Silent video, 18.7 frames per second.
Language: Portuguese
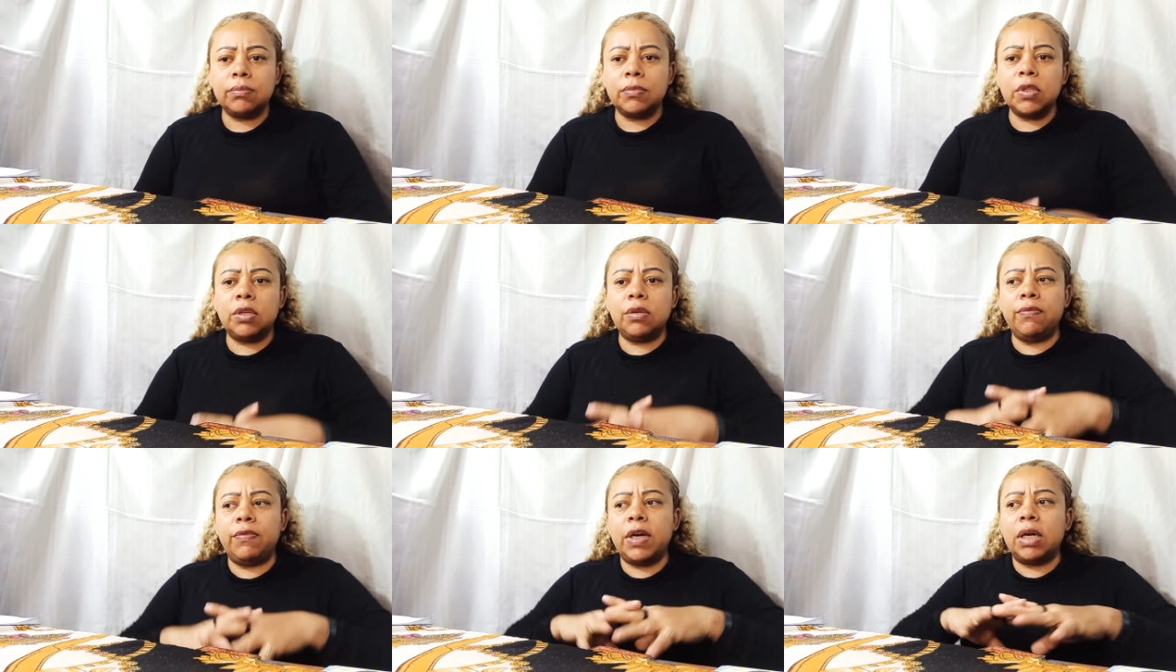
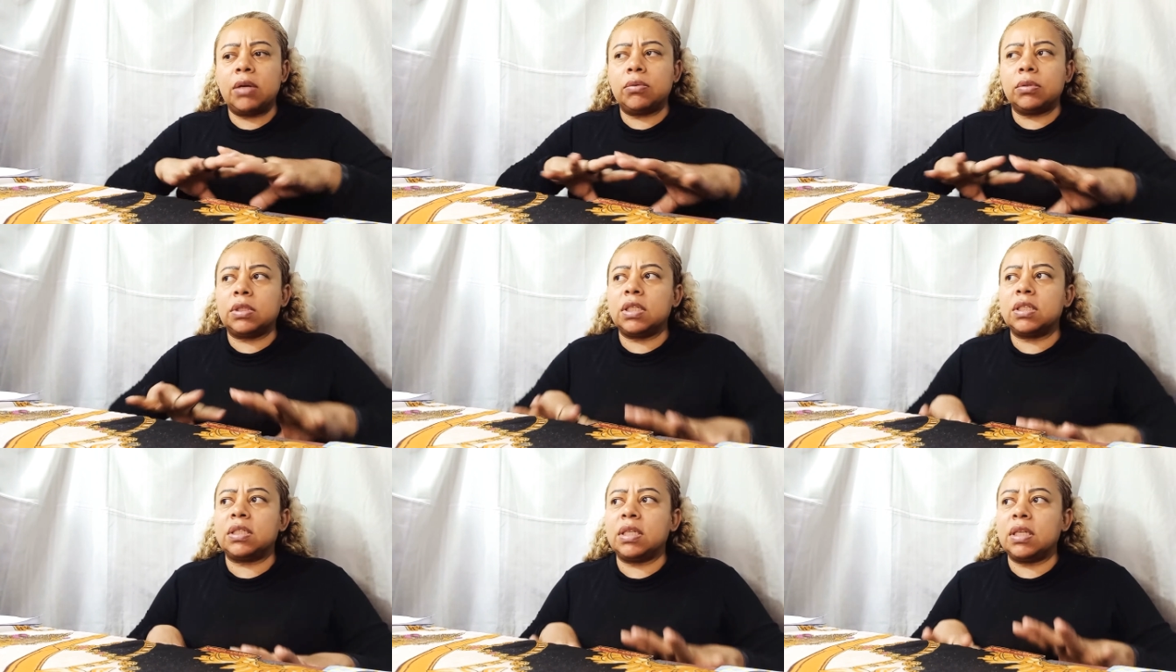O que vai
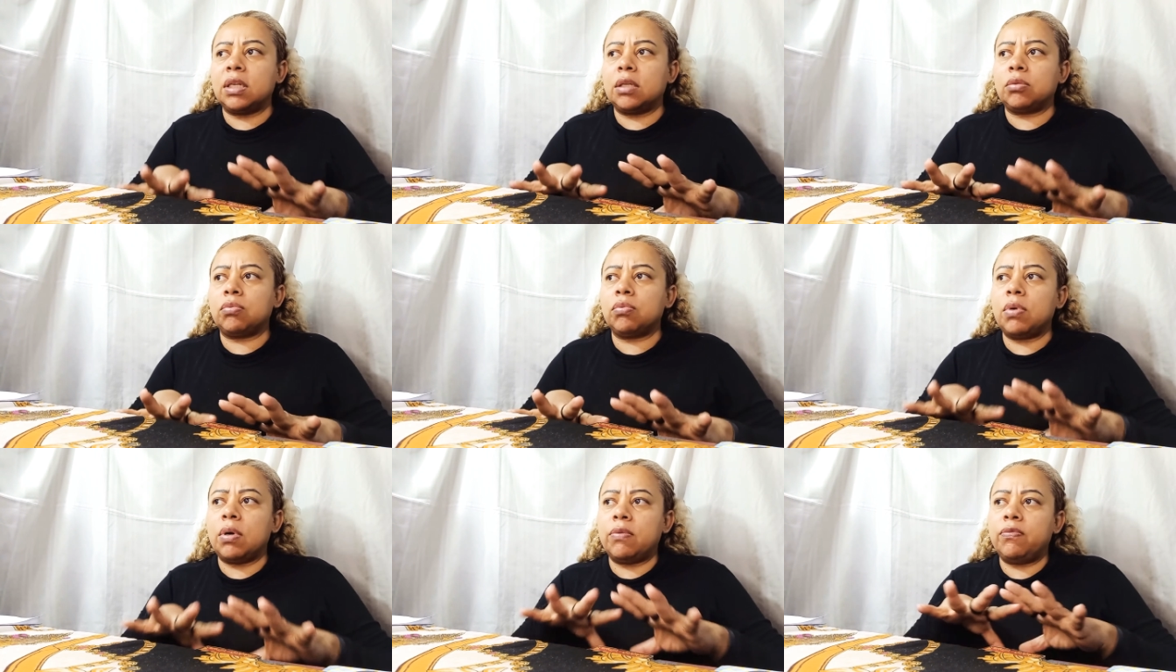acontecer na
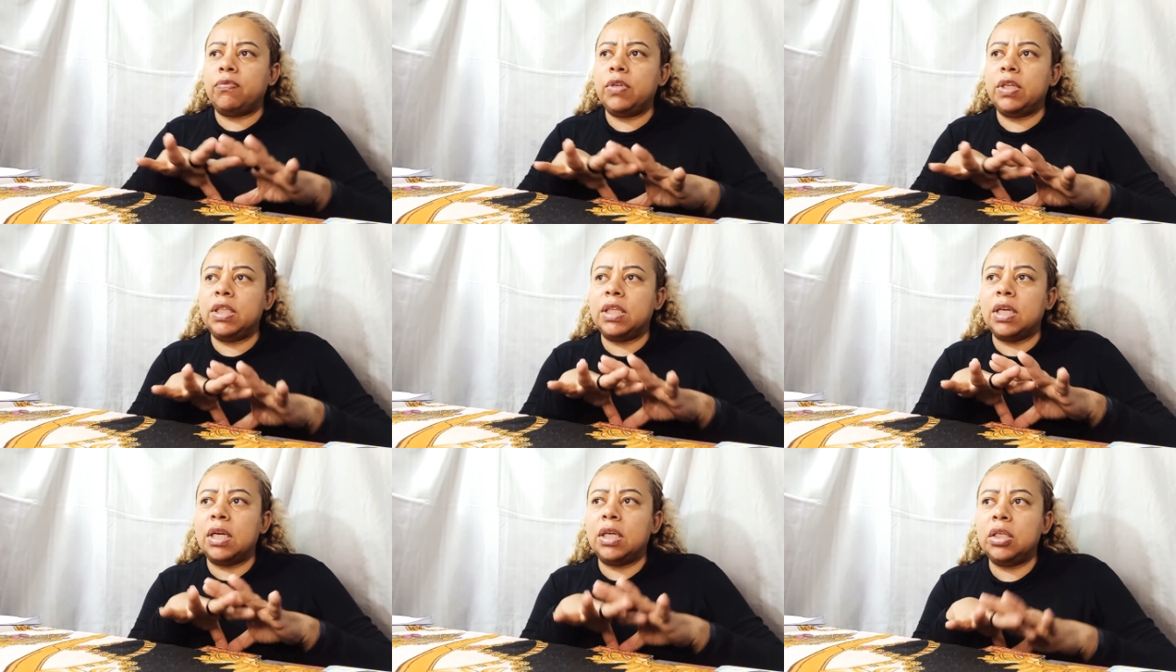tua
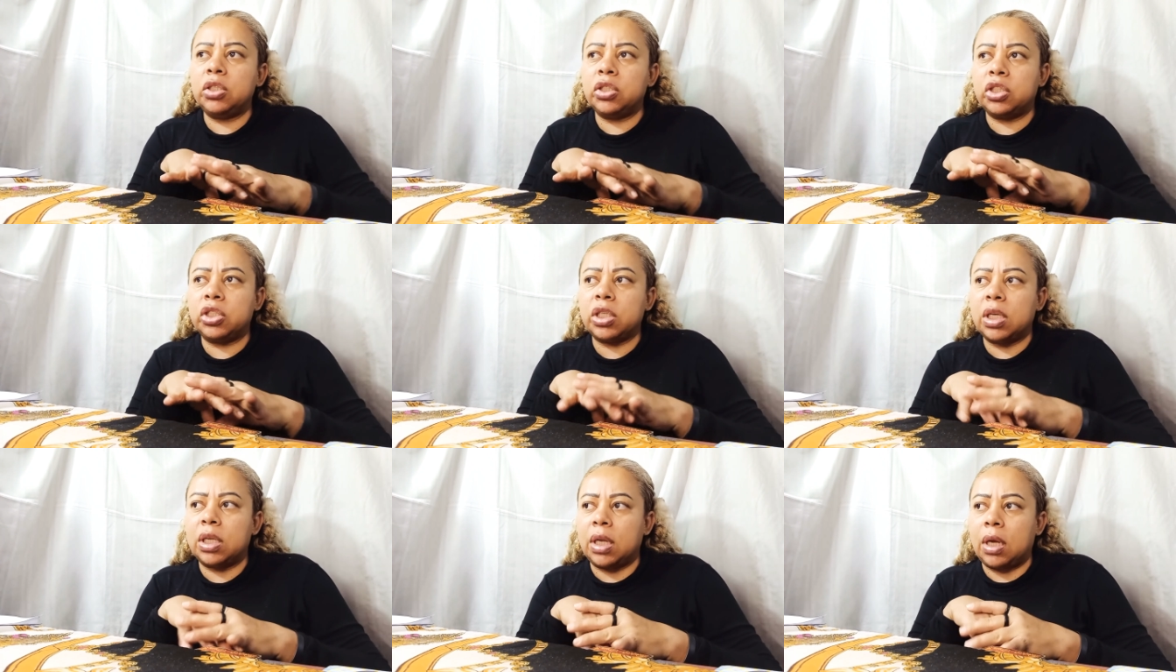vida em
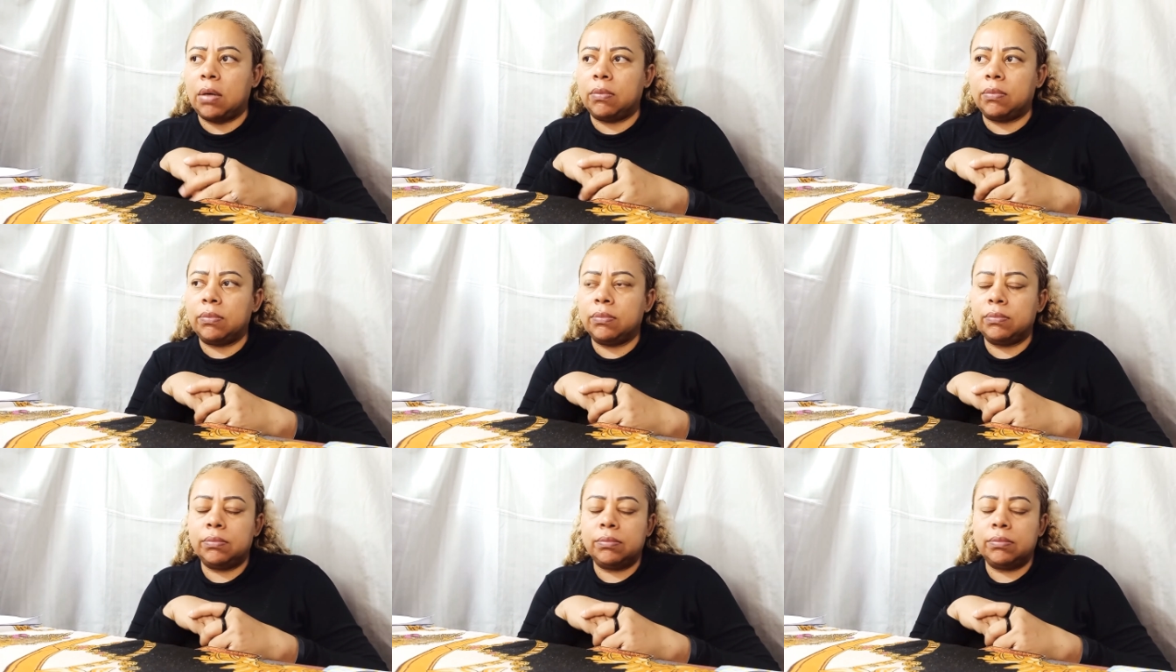geral,